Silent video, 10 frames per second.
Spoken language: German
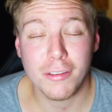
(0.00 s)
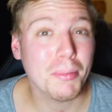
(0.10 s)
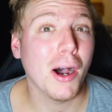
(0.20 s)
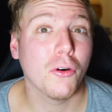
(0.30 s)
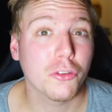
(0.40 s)
Es
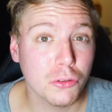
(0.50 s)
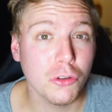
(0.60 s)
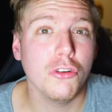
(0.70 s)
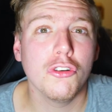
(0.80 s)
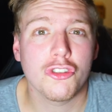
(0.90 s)
braucht
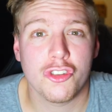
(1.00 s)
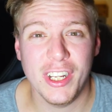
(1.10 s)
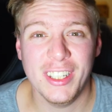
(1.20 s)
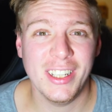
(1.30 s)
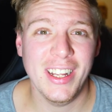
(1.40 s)

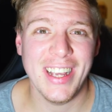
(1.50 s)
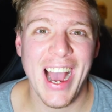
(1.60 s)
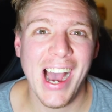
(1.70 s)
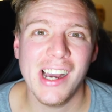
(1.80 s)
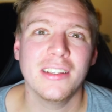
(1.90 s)
durchschnittlich
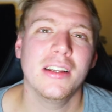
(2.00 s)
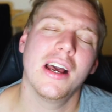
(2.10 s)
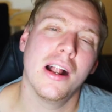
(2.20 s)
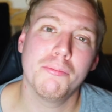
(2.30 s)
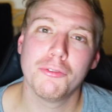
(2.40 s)

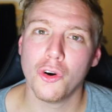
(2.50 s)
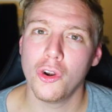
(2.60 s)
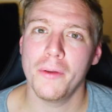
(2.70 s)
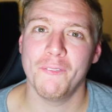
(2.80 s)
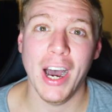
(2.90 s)
8,5
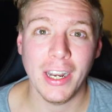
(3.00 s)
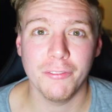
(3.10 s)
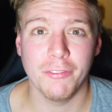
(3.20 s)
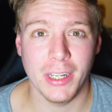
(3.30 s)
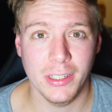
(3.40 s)
volle
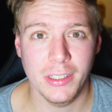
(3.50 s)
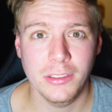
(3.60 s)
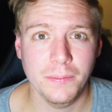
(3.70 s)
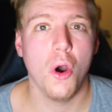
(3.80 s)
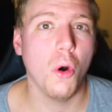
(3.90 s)
Badewannen,